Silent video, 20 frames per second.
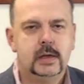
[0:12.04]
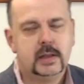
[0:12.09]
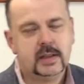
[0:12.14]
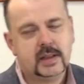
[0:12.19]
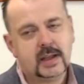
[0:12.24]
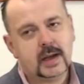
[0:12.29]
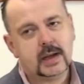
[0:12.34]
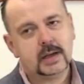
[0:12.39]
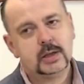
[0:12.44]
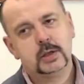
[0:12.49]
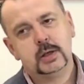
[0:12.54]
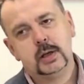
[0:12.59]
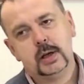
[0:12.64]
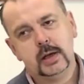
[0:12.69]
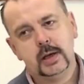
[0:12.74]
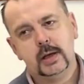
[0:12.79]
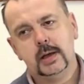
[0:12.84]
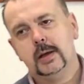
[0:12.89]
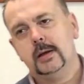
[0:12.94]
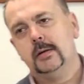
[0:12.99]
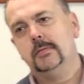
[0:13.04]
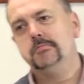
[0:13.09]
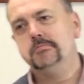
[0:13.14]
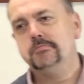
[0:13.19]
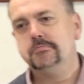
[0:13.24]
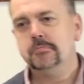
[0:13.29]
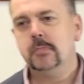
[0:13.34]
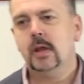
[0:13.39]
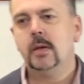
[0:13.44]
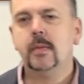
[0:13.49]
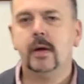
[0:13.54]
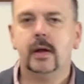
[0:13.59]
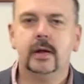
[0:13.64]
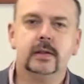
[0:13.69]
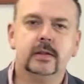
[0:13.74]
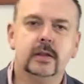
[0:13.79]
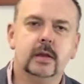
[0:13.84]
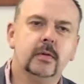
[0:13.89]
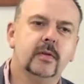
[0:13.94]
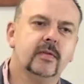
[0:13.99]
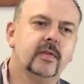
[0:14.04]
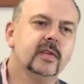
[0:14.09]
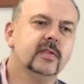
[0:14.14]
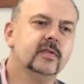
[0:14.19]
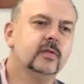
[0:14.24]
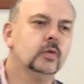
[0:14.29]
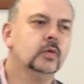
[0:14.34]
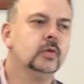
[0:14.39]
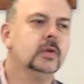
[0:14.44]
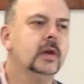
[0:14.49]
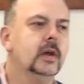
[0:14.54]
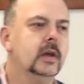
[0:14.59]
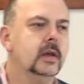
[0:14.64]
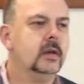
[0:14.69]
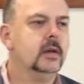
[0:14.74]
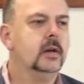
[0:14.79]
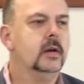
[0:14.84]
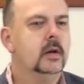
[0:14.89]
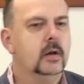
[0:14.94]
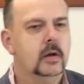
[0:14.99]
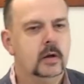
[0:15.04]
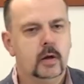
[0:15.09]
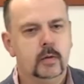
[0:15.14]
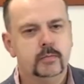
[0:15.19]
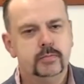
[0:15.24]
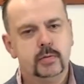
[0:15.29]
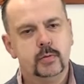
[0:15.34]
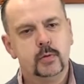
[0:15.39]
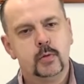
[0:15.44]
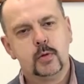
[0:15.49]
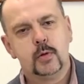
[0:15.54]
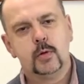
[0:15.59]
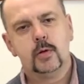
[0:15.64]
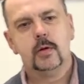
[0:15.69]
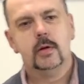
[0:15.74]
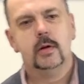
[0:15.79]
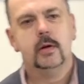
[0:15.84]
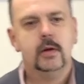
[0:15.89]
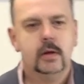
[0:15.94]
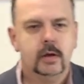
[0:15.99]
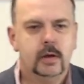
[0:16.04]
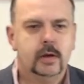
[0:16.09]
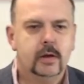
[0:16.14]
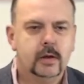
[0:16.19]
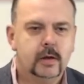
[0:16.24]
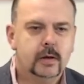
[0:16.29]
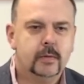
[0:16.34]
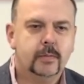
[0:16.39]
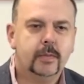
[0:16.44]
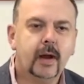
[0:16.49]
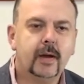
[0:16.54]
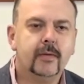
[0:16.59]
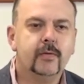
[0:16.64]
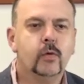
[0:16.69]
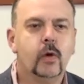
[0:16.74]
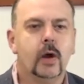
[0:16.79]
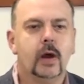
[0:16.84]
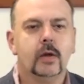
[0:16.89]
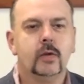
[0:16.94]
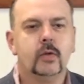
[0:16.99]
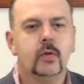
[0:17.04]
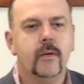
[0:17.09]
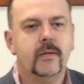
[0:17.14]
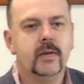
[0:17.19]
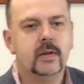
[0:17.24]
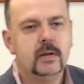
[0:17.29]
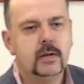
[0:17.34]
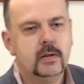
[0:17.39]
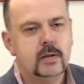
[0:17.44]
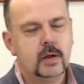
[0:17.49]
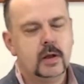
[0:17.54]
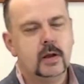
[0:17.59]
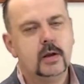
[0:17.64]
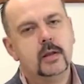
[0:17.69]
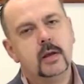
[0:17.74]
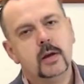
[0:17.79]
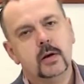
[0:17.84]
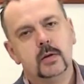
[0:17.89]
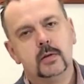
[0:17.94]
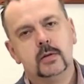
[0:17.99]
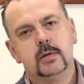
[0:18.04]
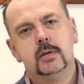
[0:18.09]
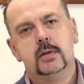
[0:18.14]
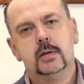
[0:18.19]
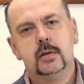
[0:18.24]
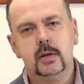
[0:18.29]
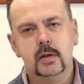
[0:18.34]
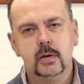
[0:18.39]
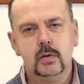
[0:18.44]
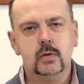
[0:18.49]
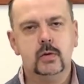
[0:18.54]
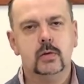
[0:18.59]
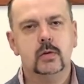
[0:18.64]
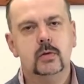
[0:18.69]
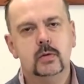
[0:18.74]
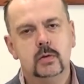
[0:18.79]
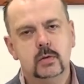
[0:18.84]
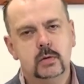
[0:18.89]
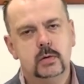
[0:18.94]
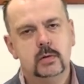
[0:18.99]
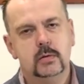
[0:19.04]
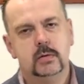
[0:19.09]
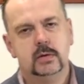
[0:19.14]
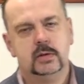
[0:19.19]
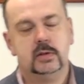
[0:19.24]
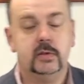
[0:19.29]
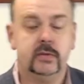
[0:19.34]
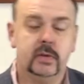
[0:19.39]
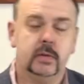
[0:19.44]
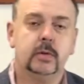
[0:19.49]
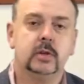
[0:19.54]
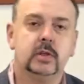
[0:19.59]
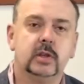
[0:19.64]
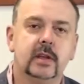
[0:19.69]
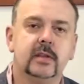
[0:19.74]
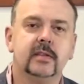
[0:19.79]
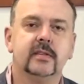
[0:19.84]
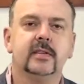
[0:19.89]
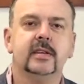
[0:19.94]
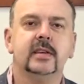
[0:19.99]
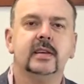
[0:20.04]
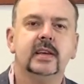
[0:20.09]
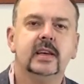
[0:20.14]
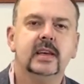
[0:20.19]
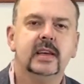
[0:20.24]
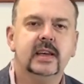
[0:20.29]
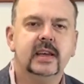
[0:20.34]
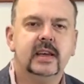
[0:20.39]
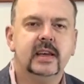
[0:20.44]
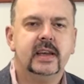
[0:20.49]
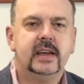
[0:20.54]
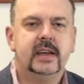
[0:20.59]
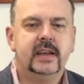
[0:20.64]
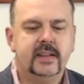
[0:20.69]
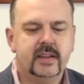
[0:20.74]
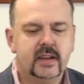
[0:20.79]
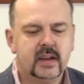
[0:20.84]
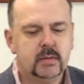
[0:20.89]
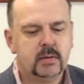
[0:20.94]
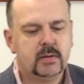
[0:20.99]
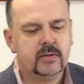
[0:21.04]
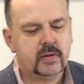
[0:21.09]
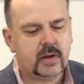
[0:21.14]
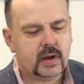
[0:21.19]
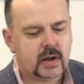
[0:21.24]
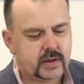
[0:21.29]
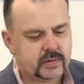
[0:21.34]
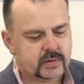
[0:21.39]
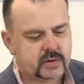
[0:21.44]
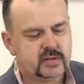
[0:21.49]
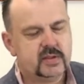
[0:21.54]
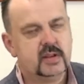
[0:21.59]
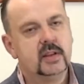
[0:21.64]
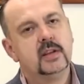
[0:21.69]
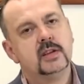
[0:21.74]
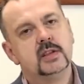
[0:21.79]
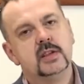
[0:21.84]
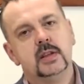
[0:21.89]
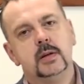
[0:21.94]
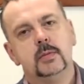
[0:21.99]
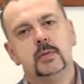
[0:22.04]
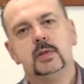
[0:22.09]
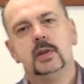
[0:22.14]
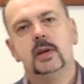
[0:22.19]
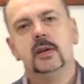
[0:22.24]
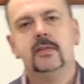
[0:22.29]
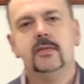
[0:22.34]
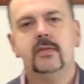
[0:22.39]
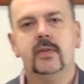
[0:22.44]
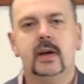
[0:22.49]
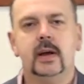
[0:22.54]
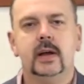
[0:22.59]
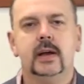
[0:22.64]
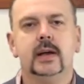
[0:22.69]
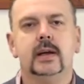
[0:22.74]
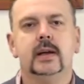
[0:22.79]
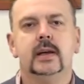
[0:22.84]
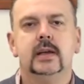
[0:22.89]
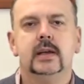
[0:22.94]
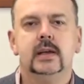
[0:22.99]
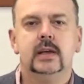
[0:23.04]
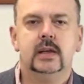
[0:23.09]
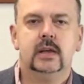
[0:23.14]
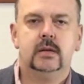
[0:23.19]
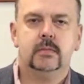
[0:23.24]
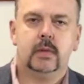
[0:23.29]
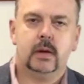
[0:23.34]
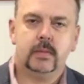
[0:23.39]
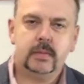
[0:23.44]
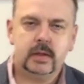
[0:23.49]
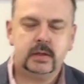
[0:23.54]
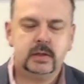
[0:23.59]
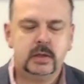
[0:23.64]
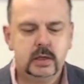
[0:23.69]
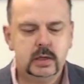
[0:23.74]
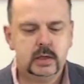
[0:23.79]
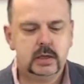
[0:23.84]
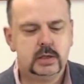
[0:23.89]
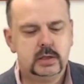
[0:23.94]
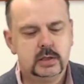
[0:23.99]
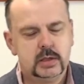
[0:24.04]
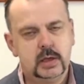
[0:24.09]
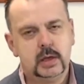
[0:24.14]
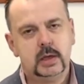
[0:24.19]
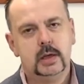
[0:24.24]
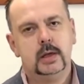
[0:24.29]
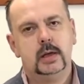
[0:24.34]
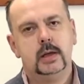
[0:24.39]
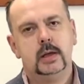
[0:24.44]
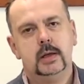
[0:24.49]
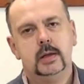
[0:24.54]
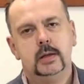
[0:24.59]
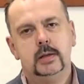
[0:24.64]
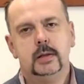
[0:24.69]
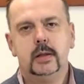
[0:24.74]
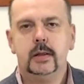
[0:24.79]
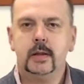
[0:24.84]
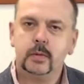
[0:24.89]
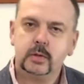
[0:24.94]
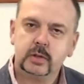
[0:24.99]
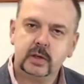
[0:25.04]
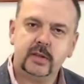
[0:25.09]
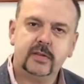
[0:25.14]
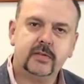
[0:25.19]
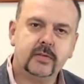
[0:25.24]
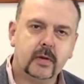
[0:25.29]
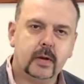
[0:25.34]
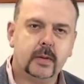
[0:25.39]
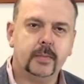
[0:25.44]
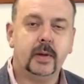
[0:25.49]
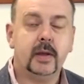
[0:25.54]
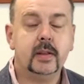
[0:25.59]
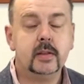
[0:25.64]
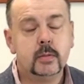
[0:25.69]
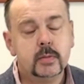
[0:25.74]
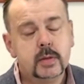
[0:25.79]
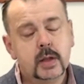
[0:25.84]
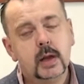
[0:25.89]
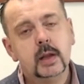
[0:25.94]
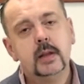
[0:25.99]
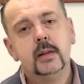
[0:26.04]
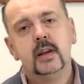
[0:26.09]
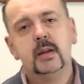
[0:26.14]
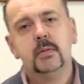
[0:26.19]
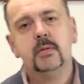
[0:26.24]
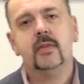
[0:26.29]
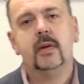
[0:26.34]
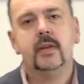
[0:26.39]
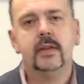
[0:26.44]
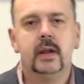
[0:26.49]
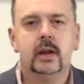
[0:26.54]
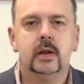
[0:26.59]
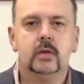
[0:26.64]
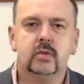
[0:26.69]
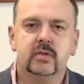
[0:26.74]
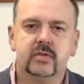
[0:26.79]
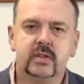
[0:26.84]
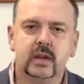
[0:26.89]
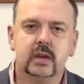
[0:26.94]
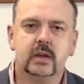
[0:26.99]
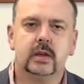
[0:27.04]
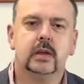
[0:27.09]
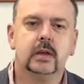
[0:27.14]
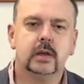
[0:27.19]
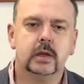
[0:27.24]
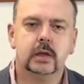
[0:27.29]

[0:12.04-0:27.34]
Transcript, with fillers: tak, że nie ma, nie ma Was tutaj oprócz Pawła, który dzielnie od kilku właściwie miesięcy nagrywa wszystkie nasze nabożeństwa. Mam nadzieję, że te nabożeństwa będą dalej nagrywane, ale już tak